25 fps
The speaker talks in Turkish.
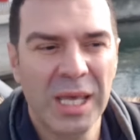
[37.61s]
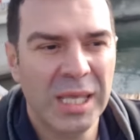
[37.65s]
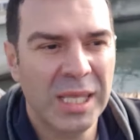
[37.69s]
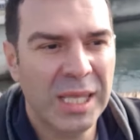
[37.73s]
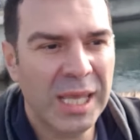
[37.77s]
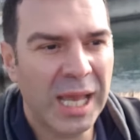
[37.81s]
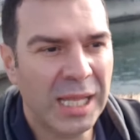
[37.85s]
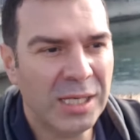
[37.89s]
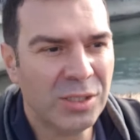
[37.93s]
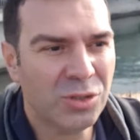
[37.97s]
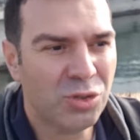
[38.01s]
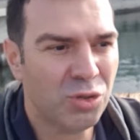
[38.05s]

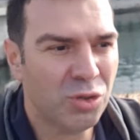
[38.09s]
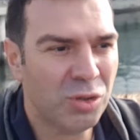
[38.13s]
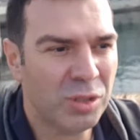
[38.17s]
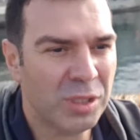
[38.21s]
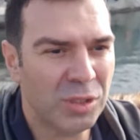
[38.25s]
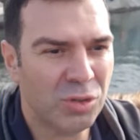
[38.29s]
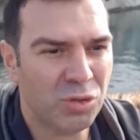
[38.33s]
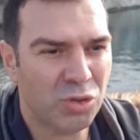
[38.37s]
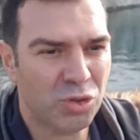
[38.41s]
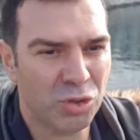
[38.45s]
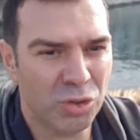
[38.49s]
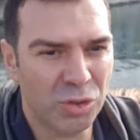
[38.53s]
Yani
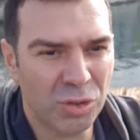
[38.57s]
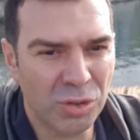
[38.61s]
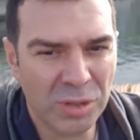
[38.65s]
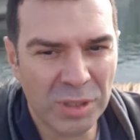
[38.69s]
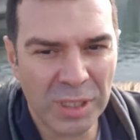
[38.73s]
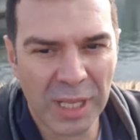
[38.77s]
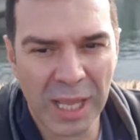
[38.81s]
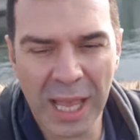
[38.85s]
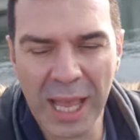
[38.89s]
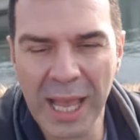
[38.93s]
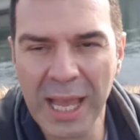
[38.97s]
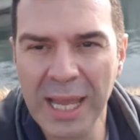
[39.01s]
şöyle
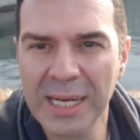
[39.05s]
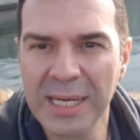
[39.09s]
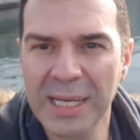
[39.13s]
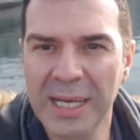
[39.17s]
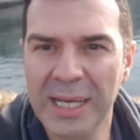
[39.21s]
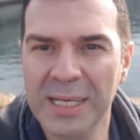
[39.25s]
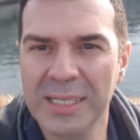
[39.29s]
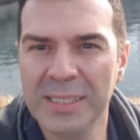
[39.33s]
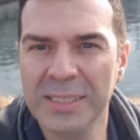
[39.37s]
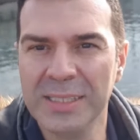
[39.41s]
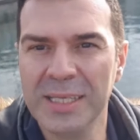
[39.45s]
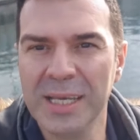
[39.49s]
düşünün, her
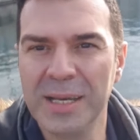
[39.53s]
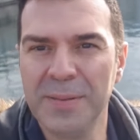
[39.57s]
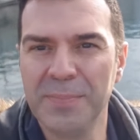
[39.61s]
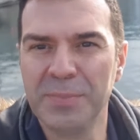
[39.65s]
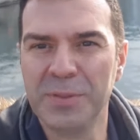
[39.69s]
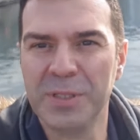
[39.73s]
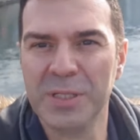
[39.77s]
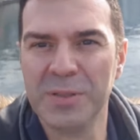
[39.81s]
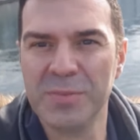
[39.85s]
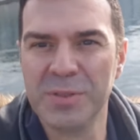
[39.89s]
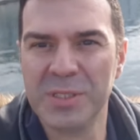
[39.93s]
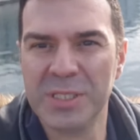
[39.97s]
an
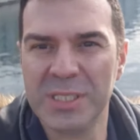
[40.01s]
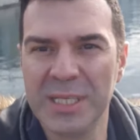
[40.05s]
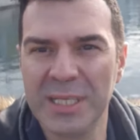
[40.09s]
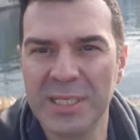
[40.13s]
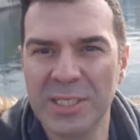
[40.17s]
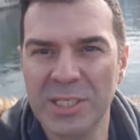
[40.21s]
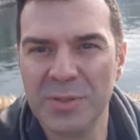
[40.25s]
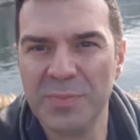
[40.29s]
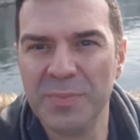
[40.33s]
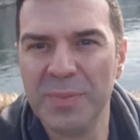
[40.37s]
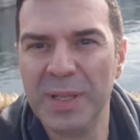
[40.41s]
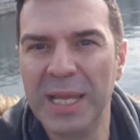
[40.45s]
yaptığımız
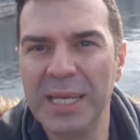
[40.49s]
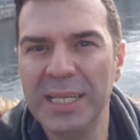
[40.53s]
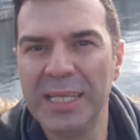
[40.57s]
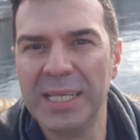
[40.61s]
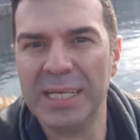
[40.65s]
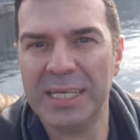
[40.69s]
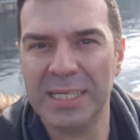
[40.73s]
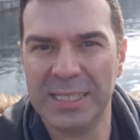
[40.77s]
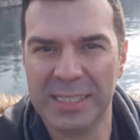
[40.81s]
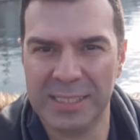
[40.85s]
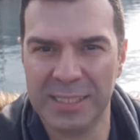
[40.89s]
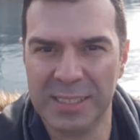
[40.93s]
seçimler
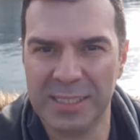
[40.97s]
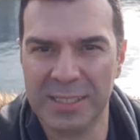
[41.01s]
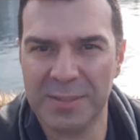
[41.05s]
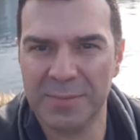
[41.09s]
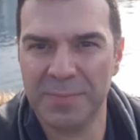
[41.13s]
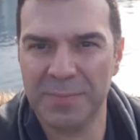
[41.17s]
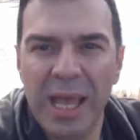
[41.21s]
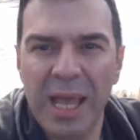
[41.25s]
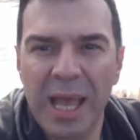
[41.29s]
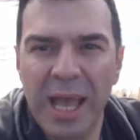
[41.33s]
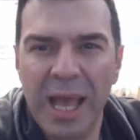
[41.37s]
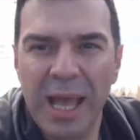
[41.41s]
yaratır.
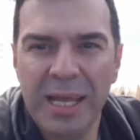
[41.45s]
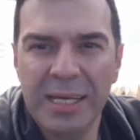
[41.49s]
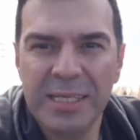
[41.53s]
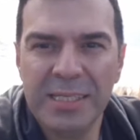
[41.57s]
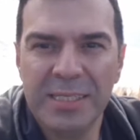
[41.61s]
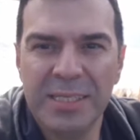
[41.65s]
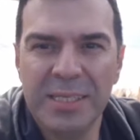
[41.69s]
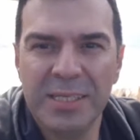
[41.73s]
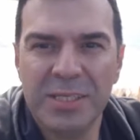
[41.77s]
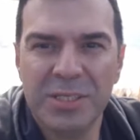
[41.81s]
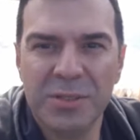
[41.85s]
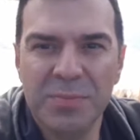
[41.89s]
Her
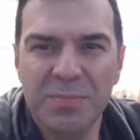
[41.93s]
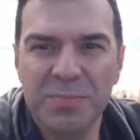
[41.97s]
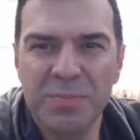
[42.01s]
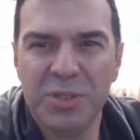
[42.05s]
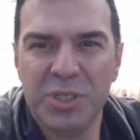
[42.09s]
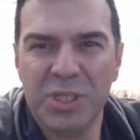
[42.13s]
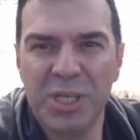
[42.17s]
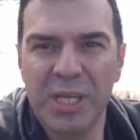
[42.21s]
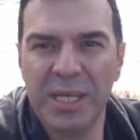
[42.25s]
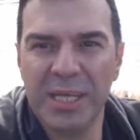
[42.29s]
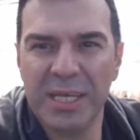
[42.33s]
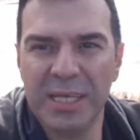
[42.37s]
seçim bir
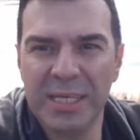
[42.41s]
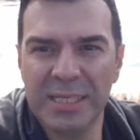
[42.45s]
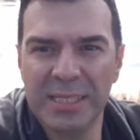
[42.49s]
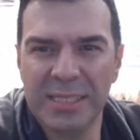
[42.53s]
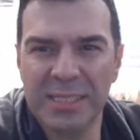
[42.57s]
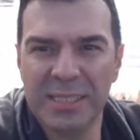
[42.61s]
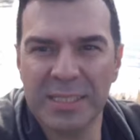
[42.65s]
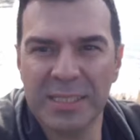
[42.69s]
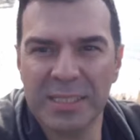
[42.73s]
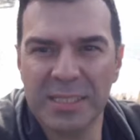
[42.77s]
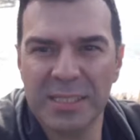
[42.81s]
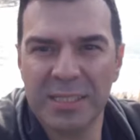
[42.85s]
şey
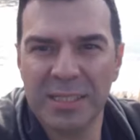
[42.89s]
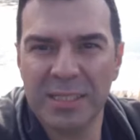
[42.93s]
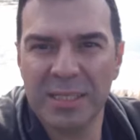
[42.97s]
yaratır.